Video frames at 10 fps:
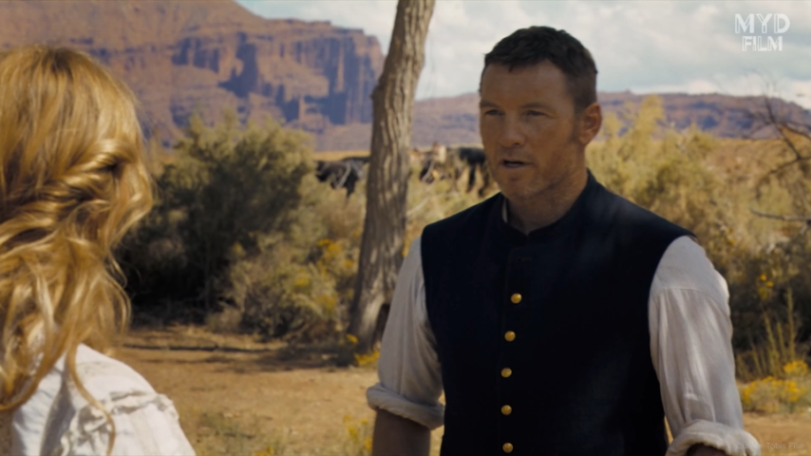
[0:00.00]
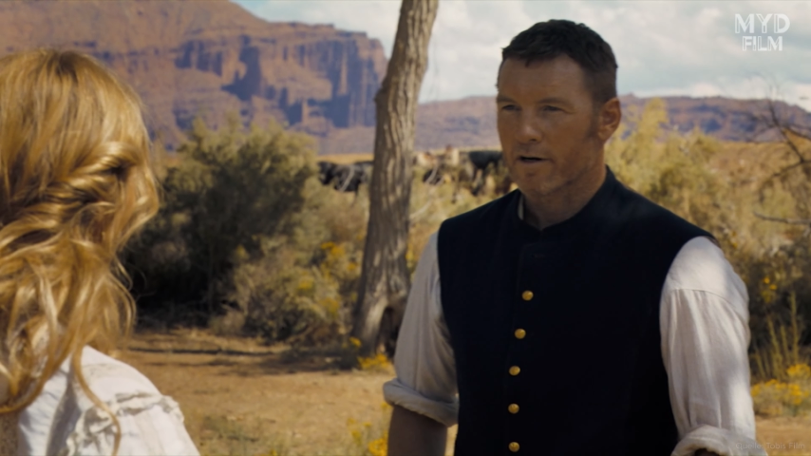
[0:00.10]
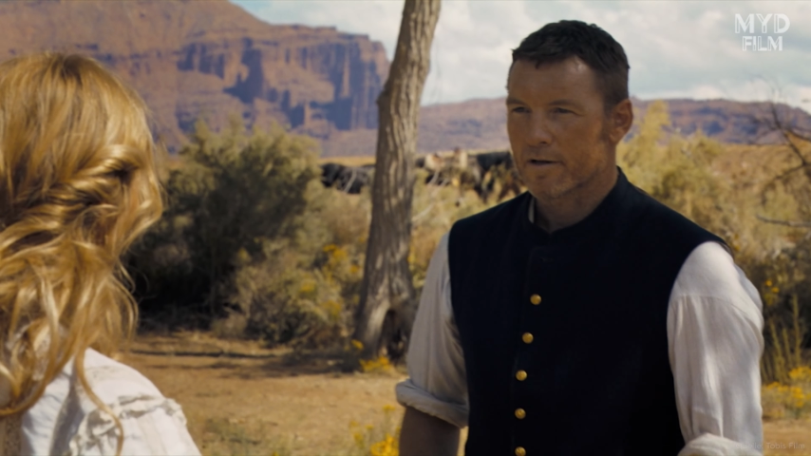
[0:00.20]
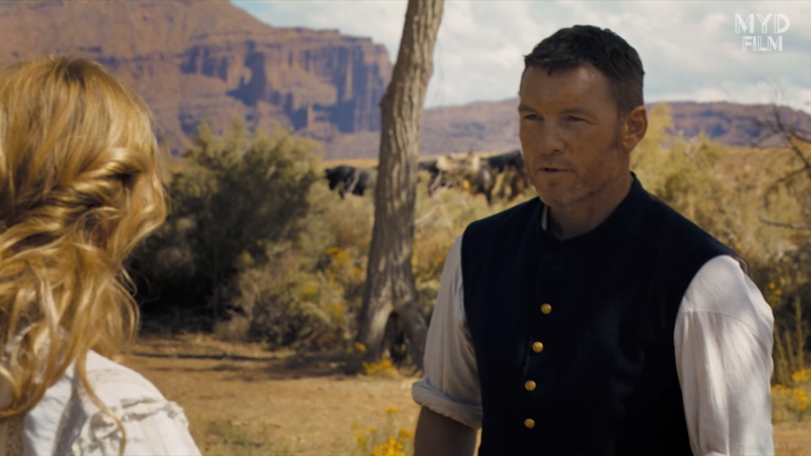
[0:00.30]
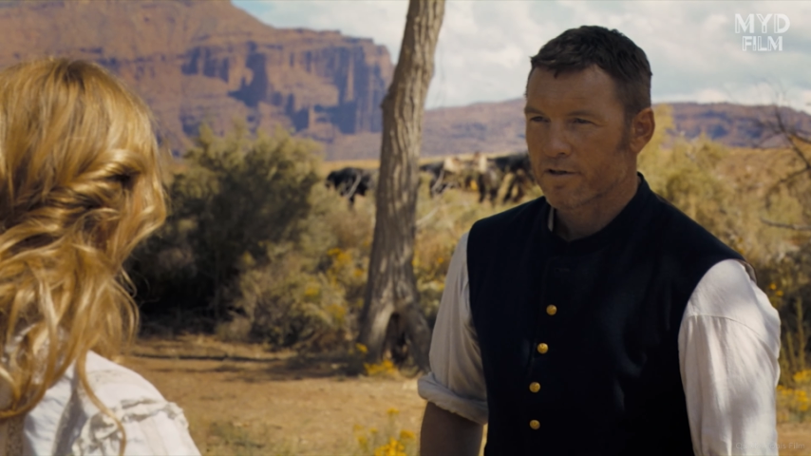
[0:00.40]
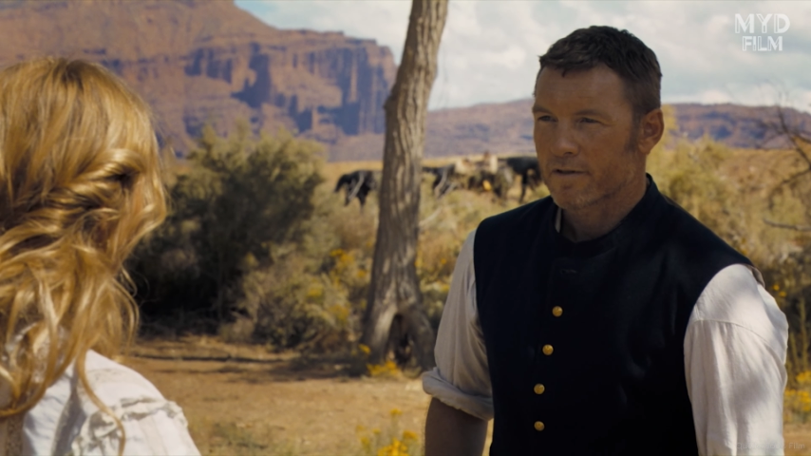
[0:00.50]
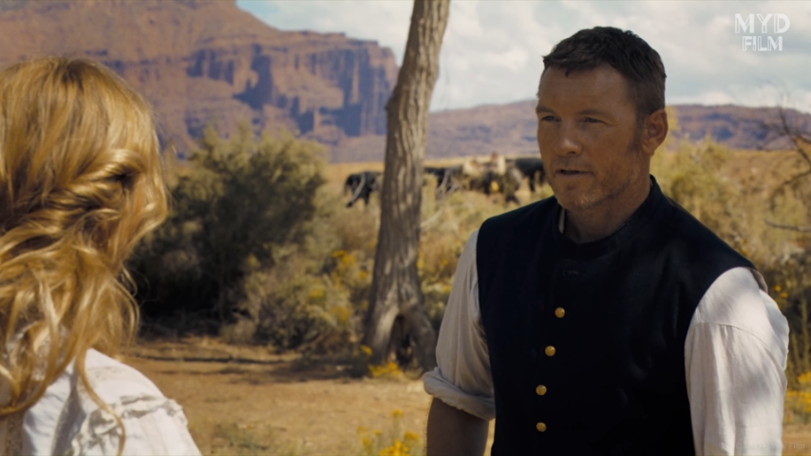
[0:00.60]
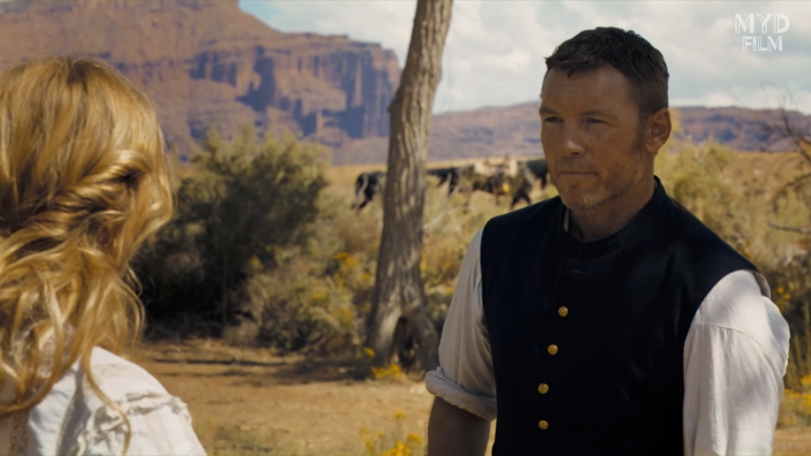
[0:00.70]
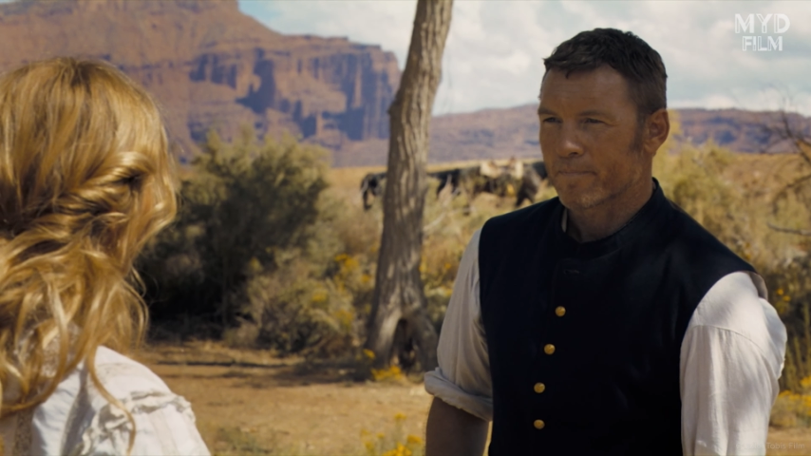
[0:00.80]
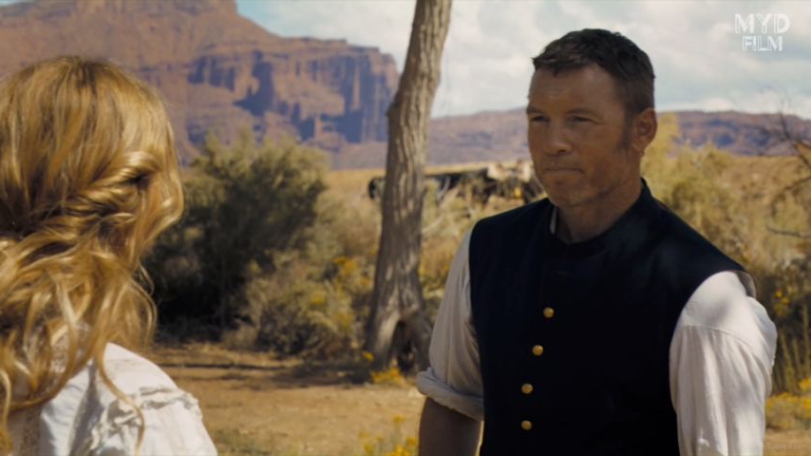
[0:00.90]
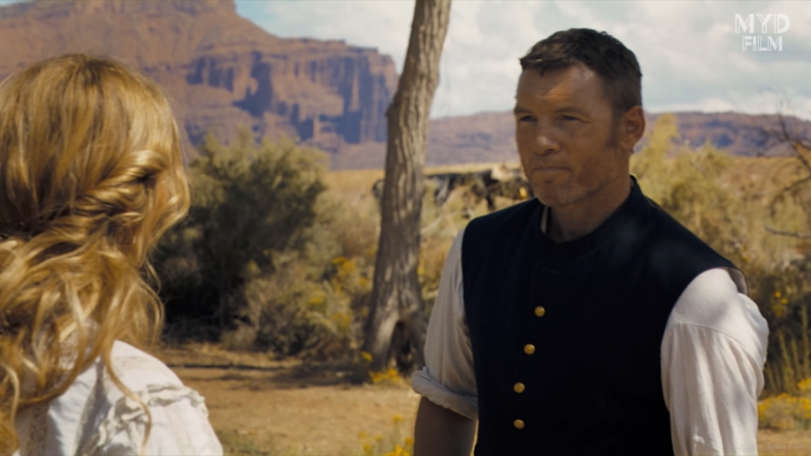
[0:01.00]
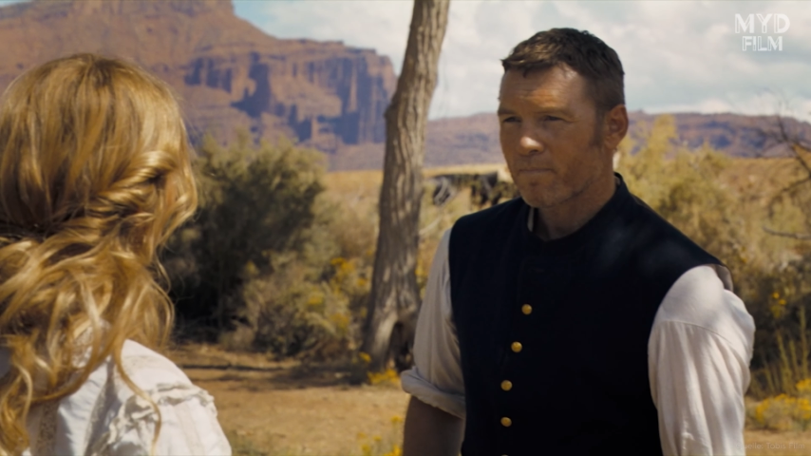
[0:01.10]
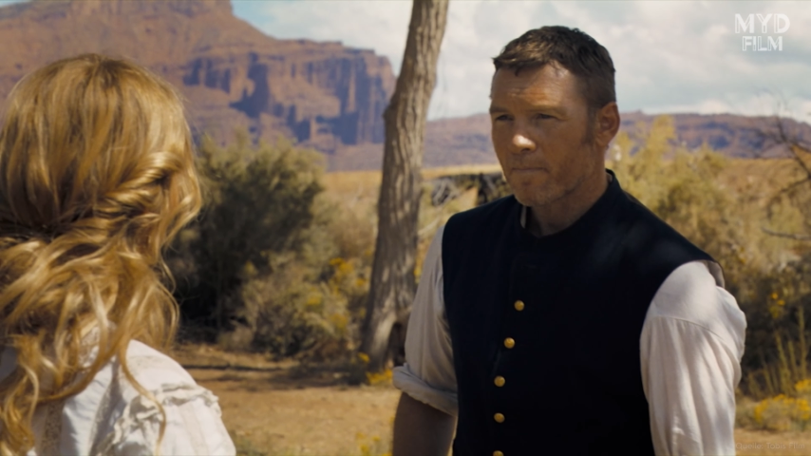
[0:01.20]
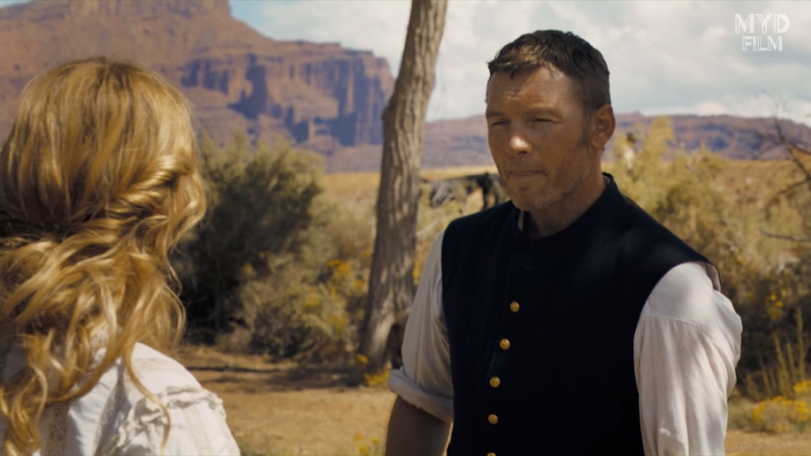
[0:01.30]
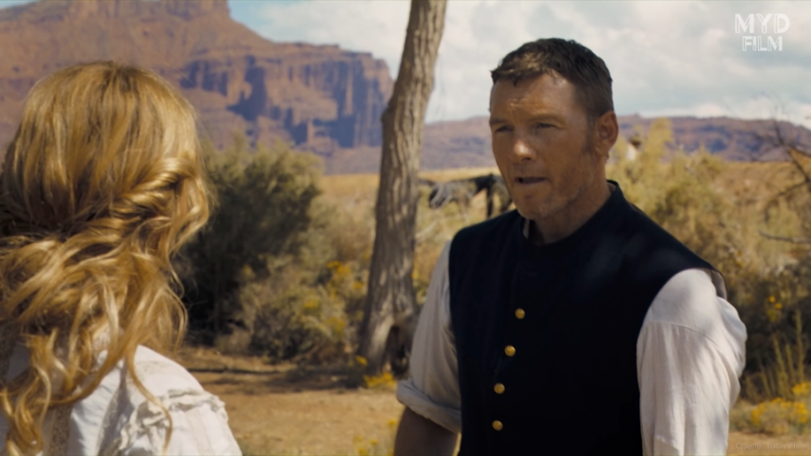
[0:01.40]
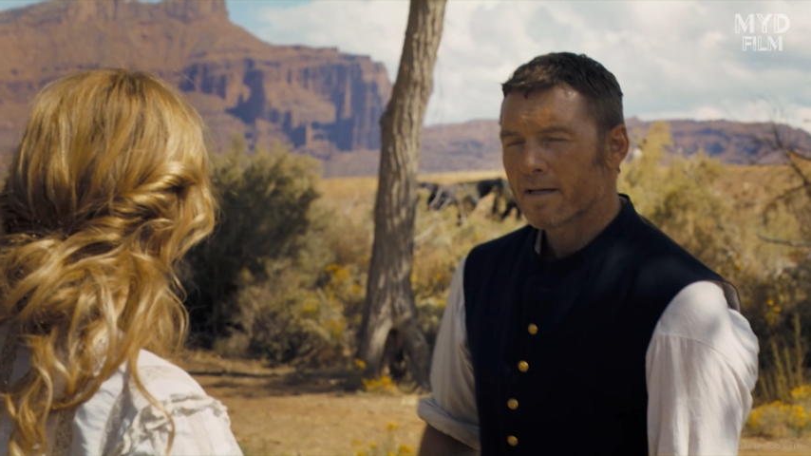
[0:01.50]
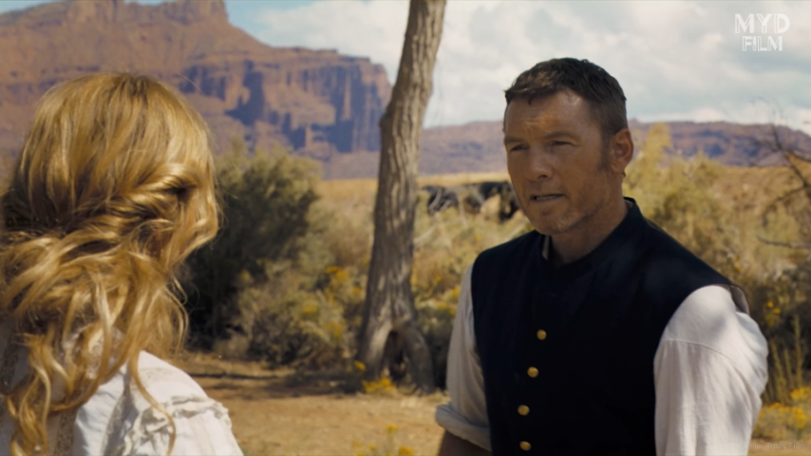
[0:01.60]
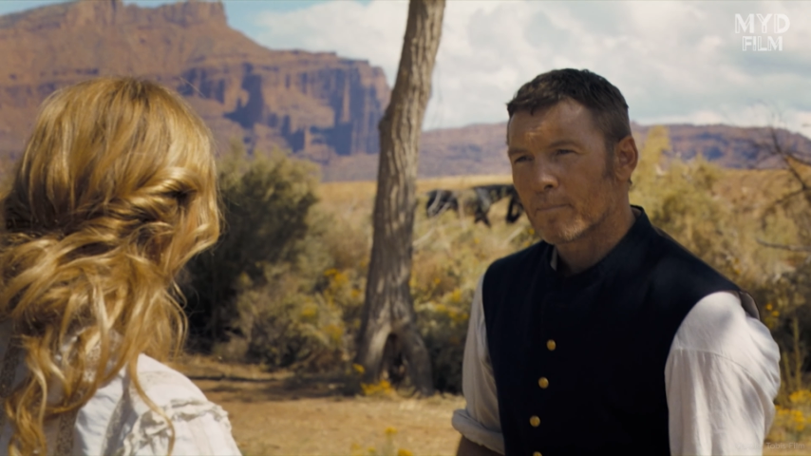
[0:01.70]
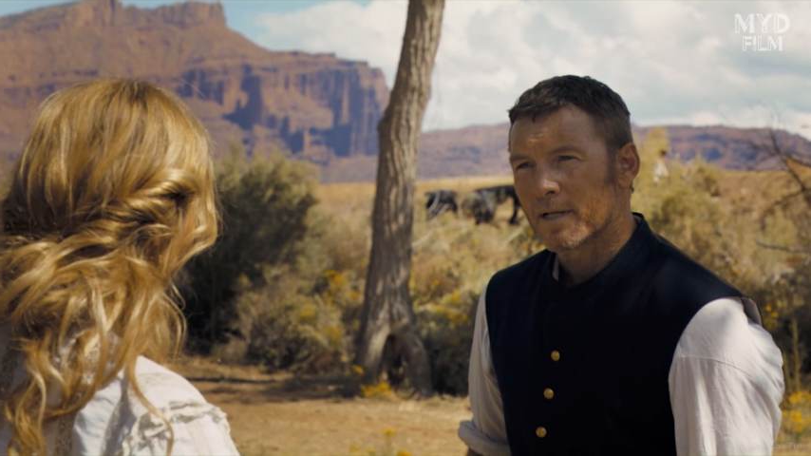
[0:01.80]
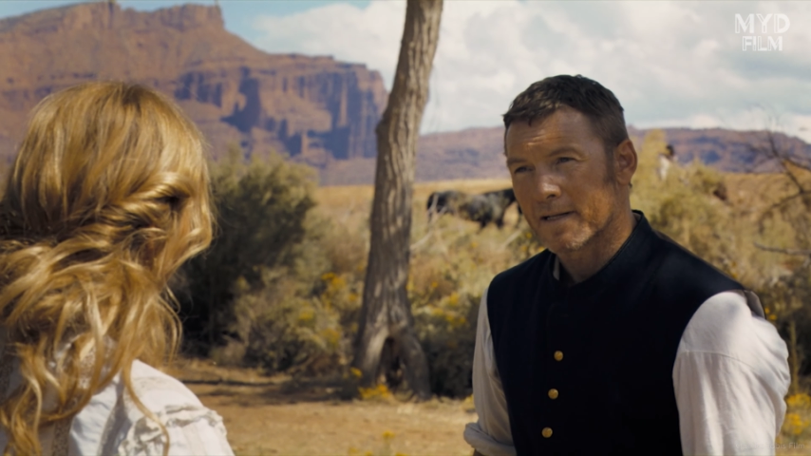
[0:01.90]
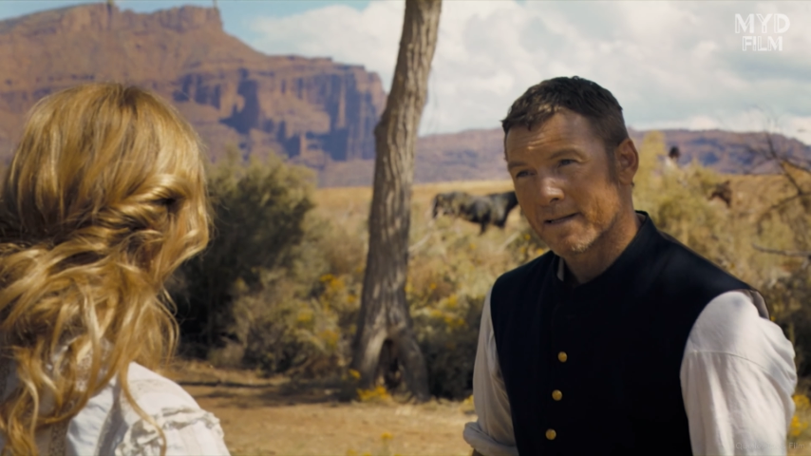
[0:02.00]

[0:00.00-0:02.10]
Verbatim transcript: aber wir haben einzelne Passagen dabei, die